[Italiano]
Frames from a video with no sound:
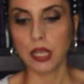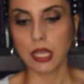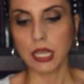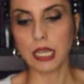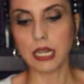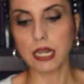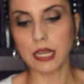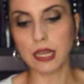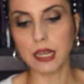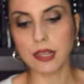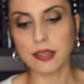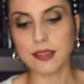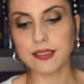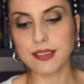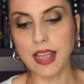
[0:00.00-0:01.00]
il
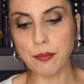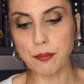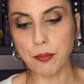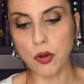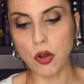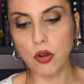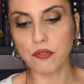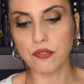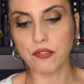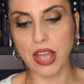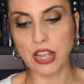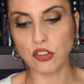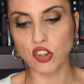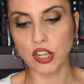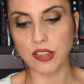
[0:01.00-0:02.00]
Sebo
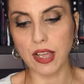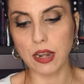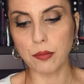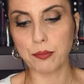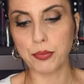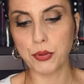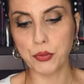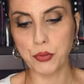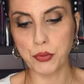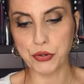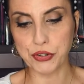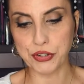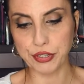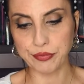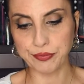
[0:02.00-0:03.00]
Vegetal
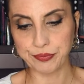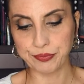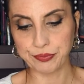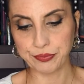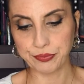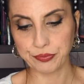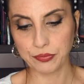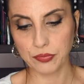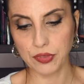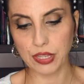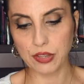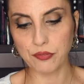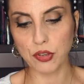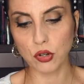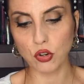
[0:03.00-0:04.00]
Pure
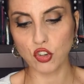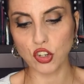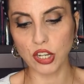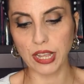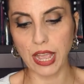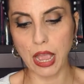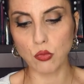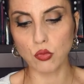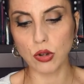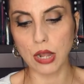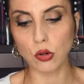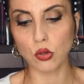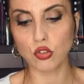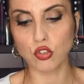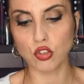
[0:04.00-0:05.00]
di Yves Rocher che è una
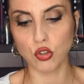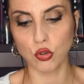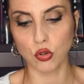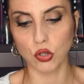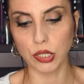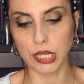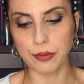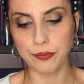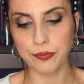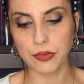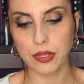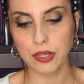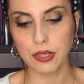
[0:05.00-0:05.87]
lozione